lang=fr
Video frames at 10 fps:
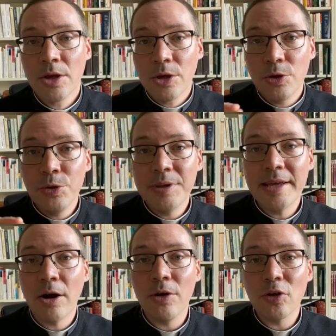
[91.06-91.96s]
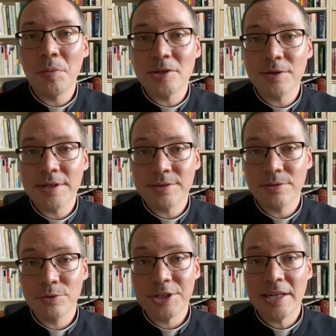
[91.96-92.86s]
Une des grandes représentations
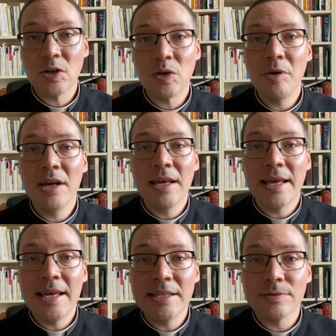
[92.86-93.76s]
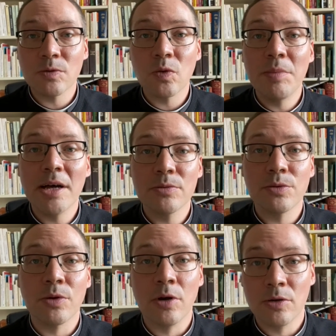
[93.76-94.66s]
de Jacob est son combat
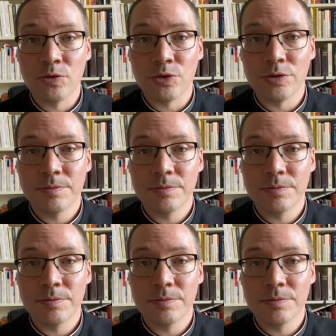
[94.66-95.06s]
contre l'ange.